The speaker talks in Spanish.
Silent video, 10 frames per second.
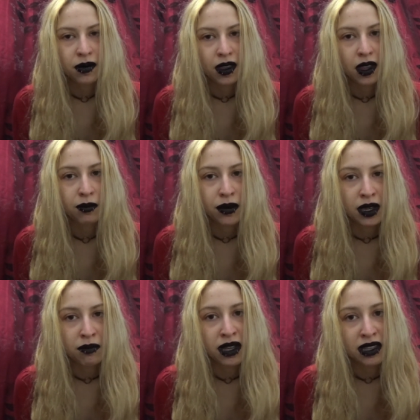
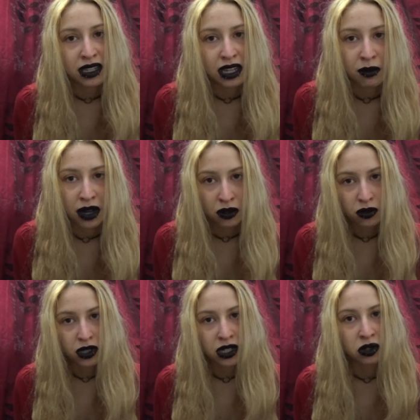me metía mano
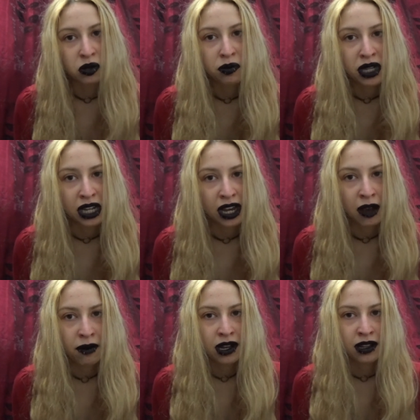y yo me
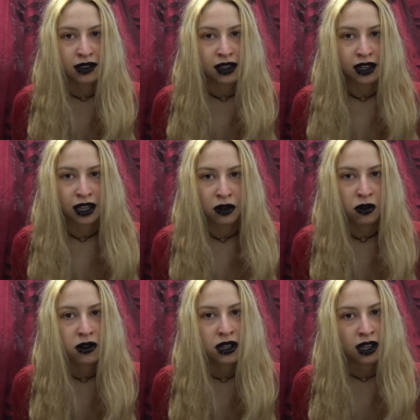negaba, le decía que
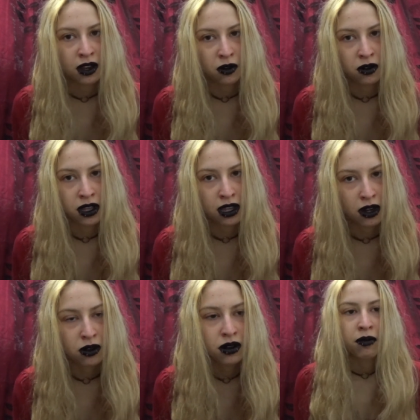no y que no y que no,